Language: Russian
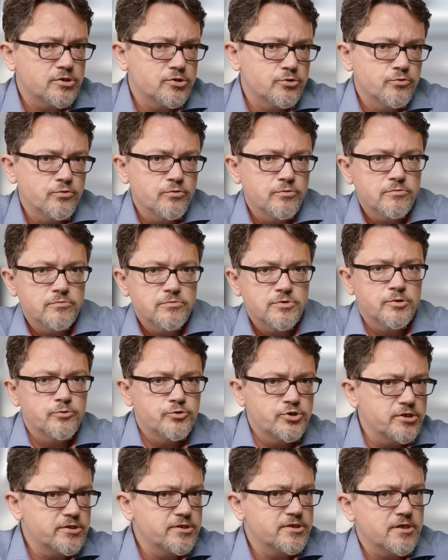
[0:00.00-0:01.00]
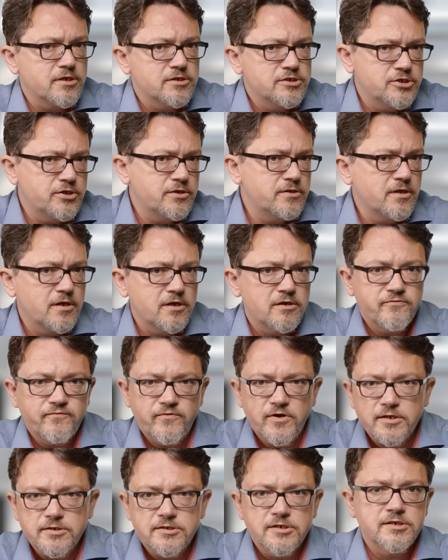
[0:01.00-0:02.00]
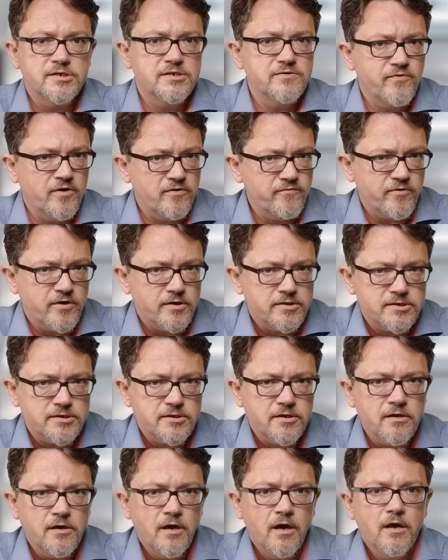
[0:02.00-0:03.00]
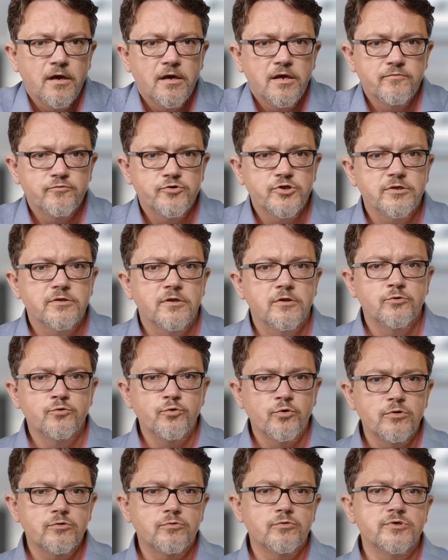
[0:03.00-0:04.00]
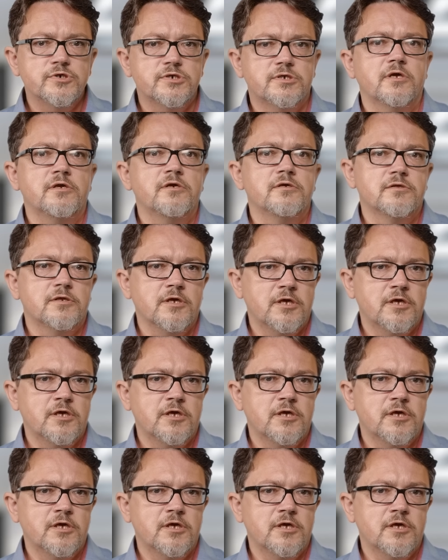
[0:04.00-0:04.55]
что случится очередная инфляция с девальвацией, и вот этот долг, он станет